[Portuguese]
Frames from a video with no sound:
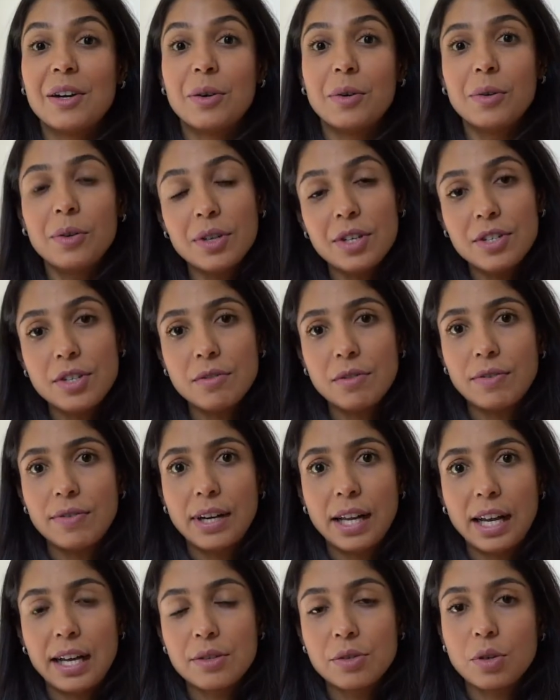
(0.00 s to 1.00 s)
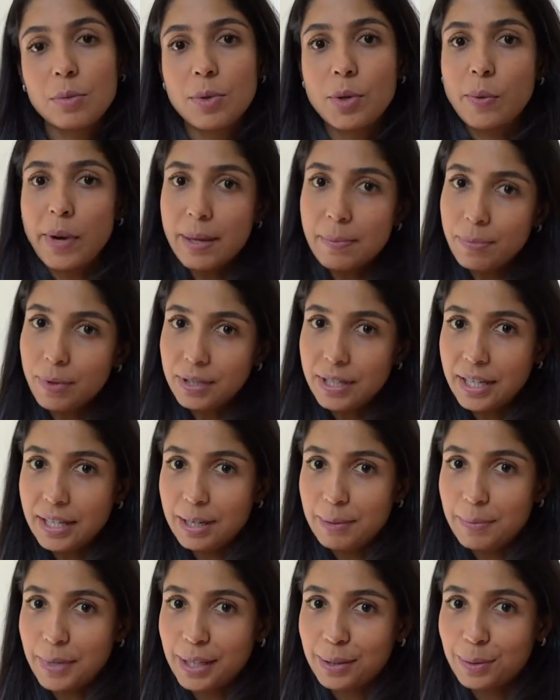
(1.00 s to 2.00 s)
Hoje eu vou falar sobre o
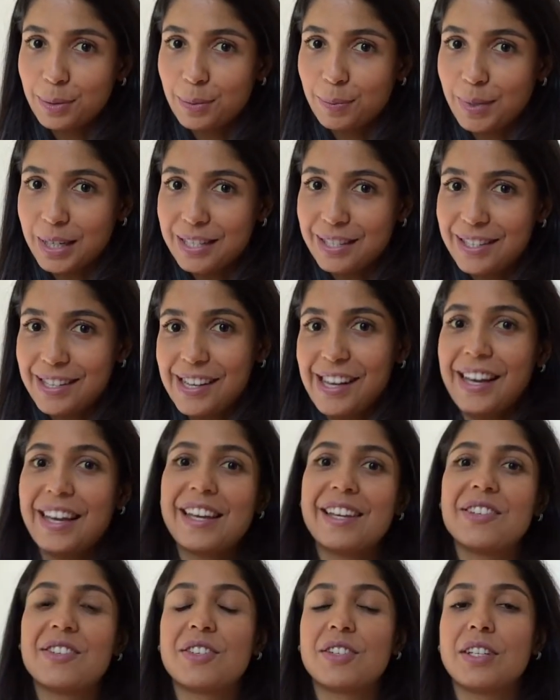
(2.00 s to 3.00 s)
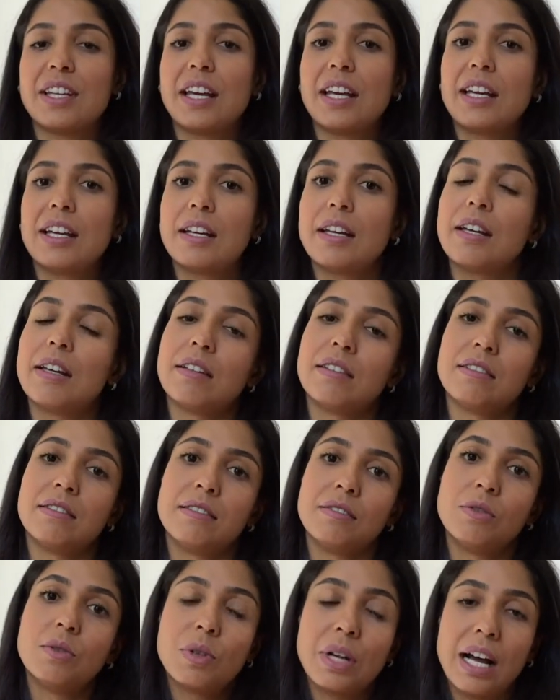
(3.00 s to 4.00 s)
empoderamento do paciente, né?
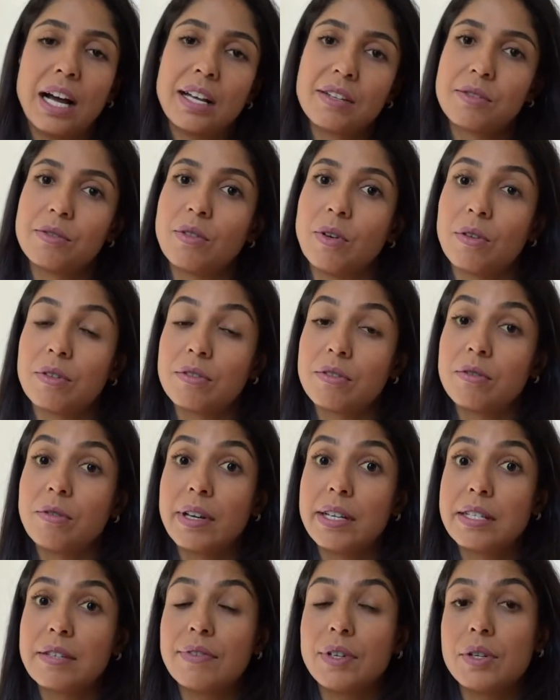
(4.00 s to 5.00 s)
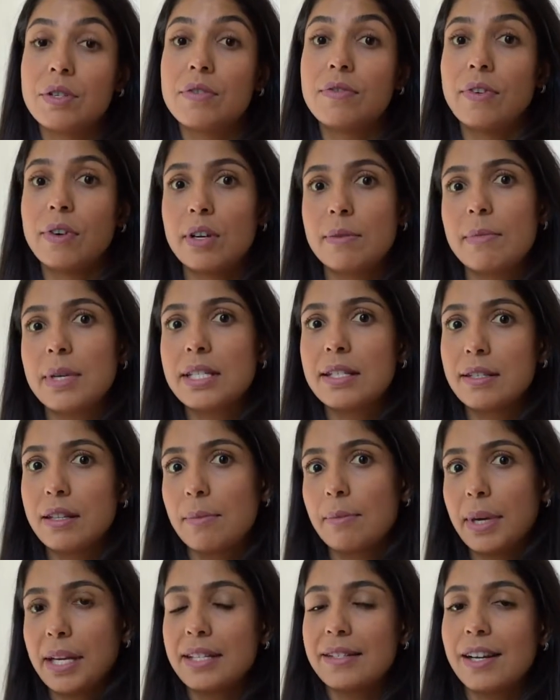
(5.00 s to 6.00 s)
No caso nosso, doença pós-forma, mas
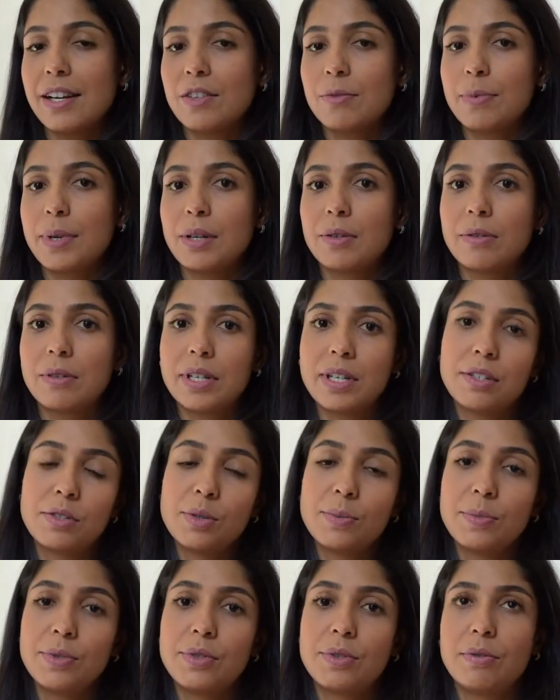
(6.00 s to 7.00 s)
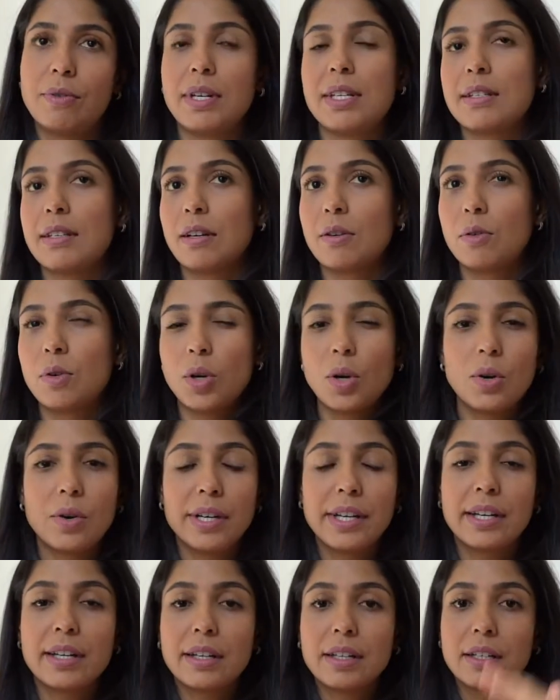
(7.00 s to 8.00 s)
também serve para qualquer tipo de doença
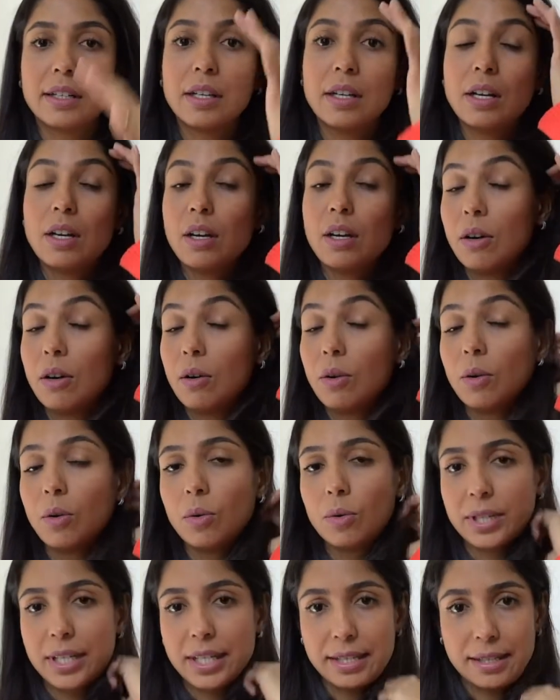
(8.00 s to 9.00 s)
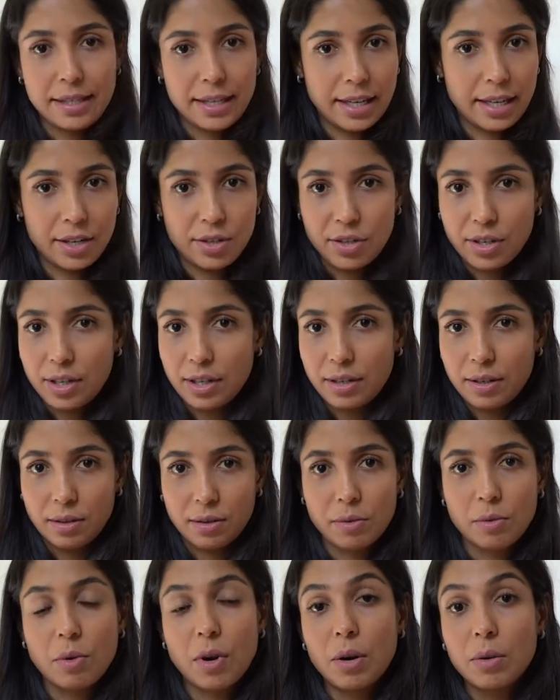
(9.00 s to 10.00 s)
crônica ou que seja
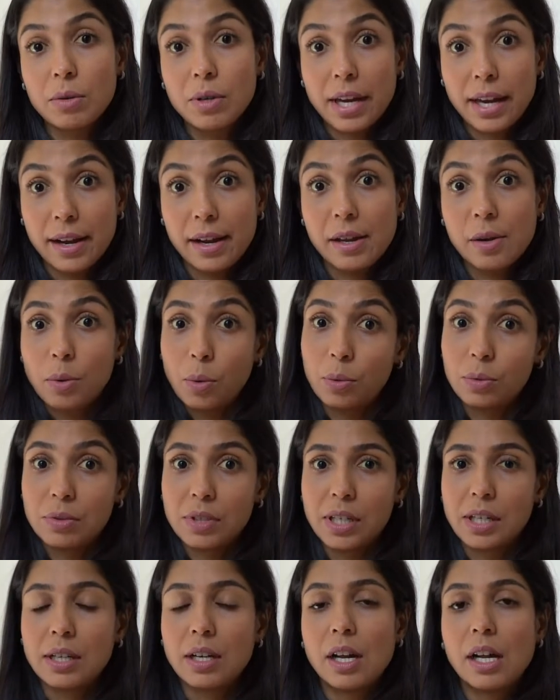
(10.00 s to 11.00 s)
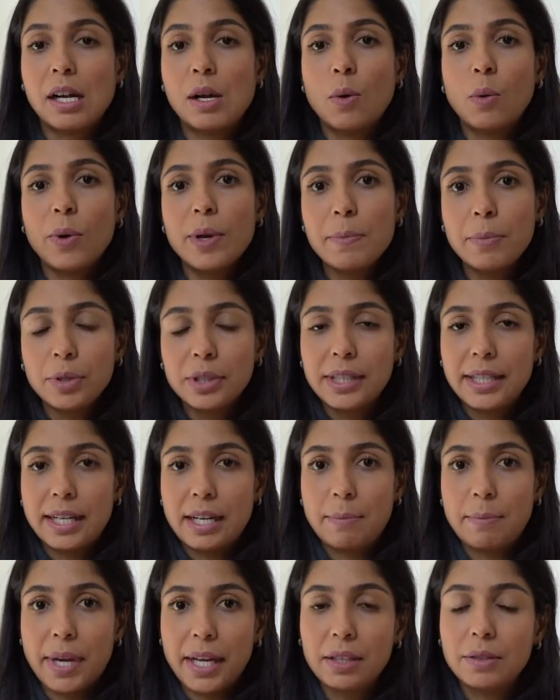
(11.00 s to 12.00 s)
qualquer outra. O
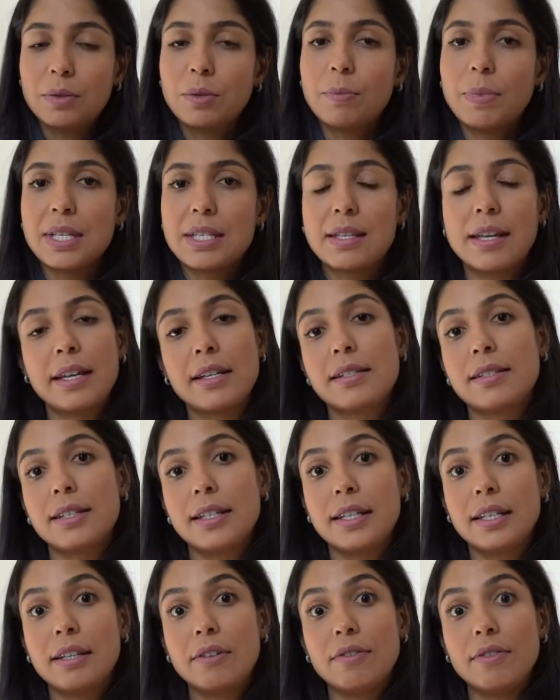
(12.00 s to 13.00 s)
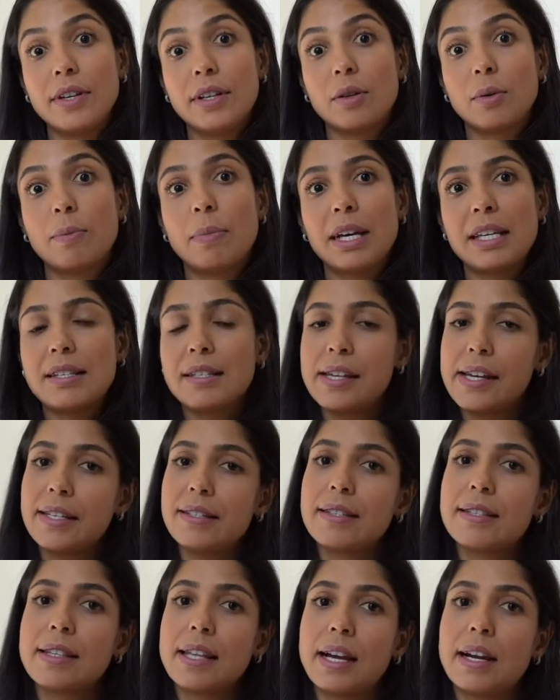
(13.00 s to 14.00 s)
empoderamento do paciente significa o
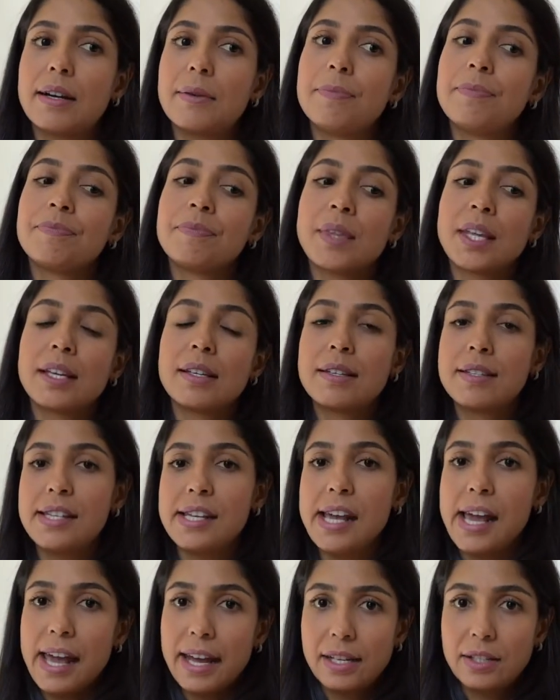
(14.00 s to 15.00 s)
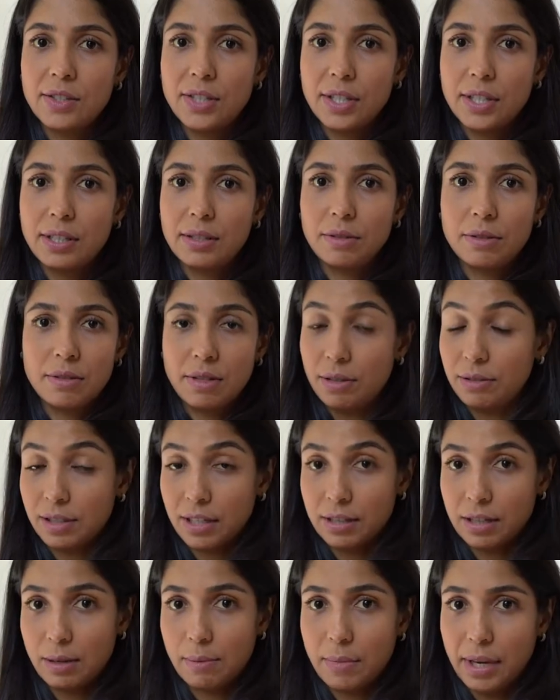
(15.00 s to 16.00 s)
paciente estar ciente do seu
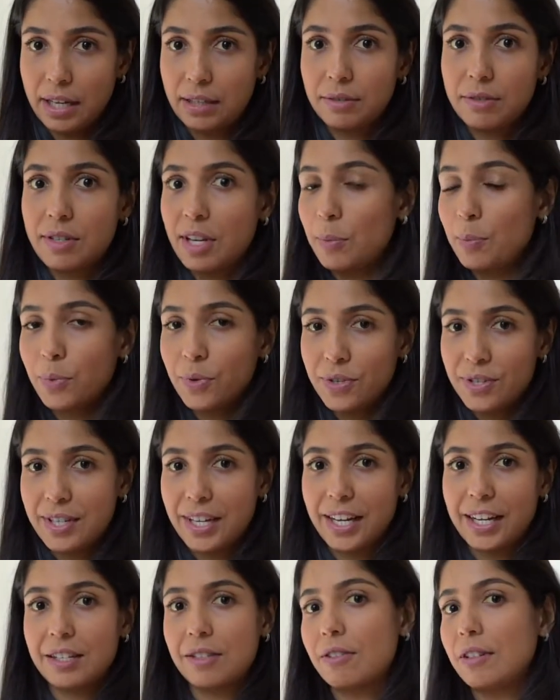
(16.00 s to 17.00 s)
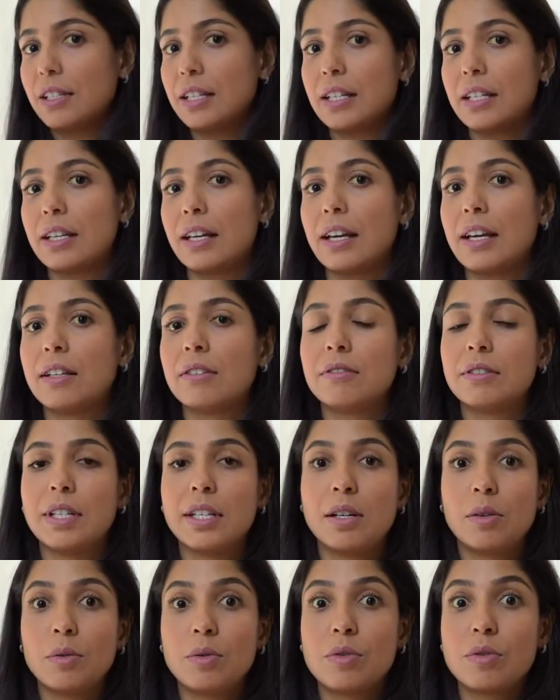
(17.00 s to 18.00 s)
tratamento 100% ali, é não
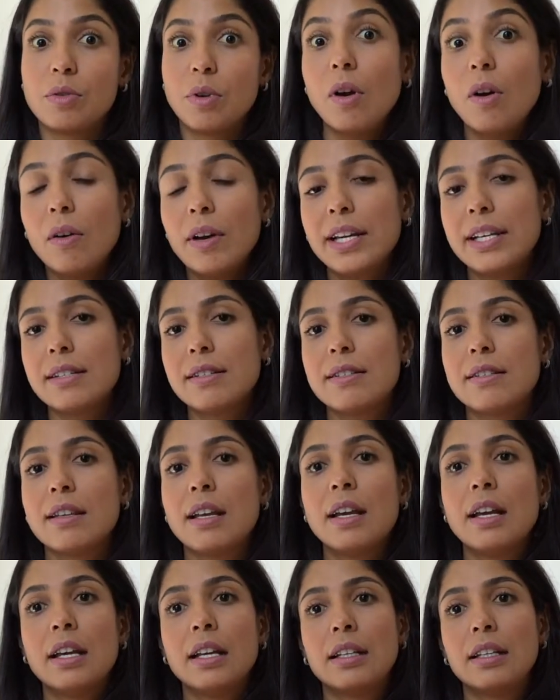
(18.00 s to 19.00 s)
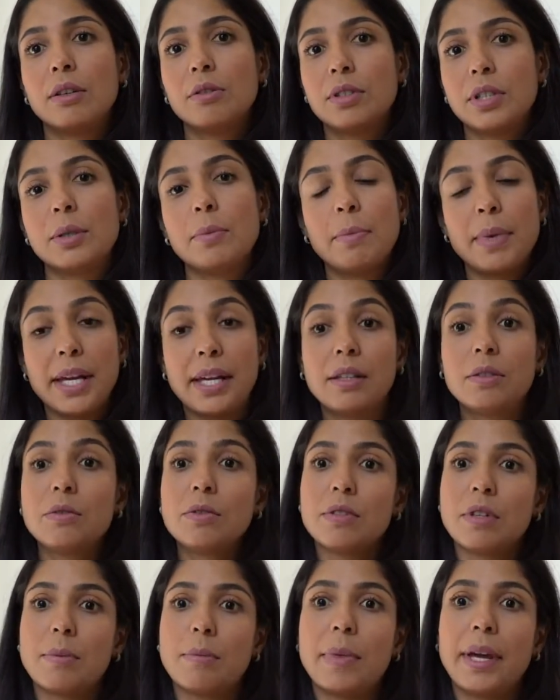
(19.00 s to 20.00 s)
ter ilusões, não ter
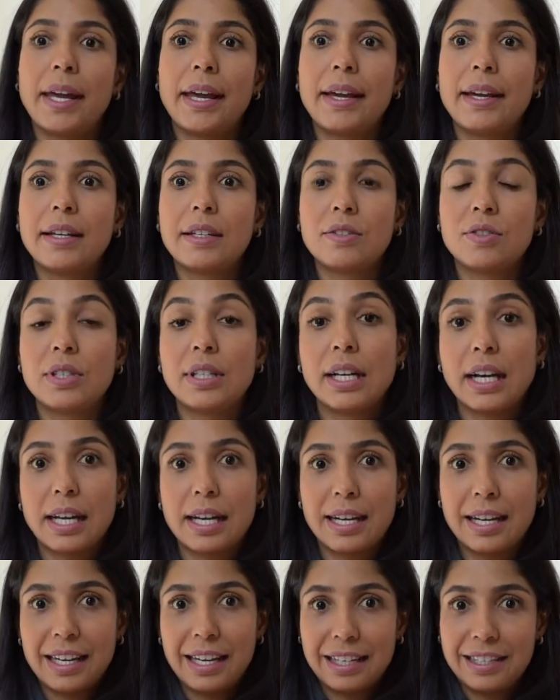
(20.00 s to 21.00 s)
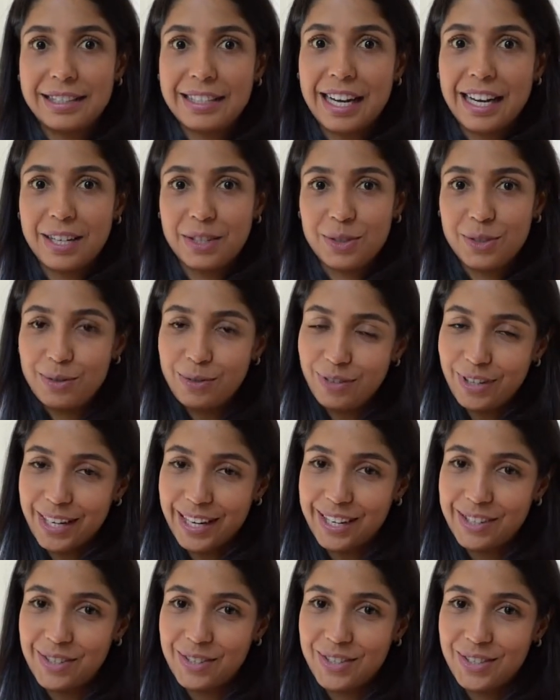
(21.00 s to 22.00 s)
medos também, de encarar a realidade de
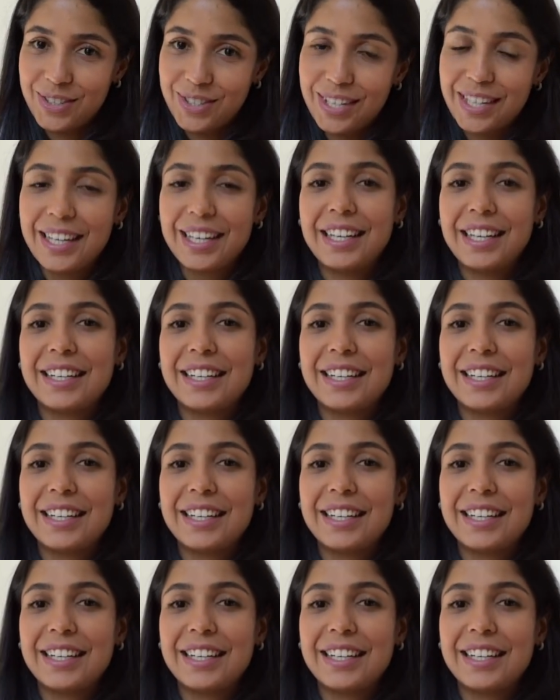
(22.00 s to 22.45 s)
frente.